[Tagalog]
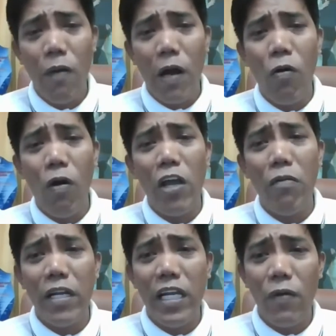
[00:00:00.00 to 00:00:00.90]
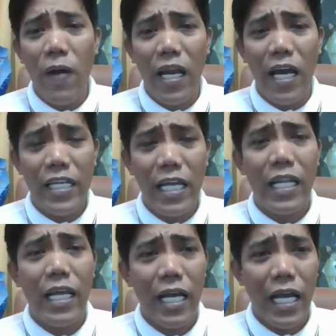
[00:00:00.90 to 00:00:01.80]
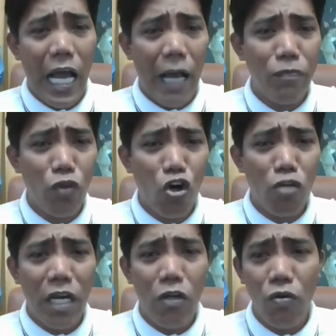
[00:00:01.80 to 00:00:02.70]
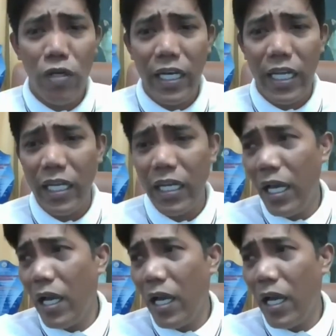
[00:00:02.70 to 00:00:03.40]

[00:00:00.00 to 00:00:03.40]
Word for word: Huwag ho kayong maniniwala dyan. Uh, abnormal ho yan eh.